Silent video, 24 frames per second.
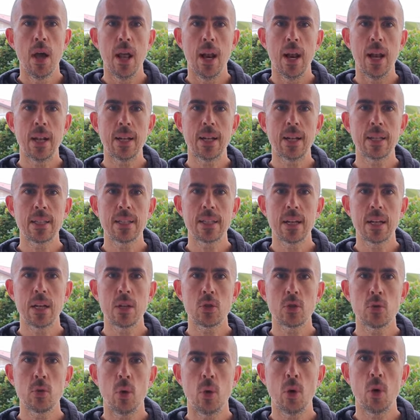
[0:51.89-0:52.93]
L'altezza del
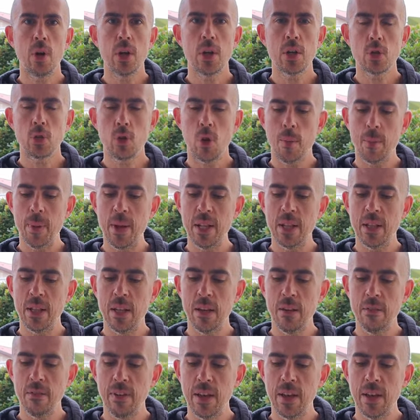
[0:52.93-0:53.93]
suolo è solamente di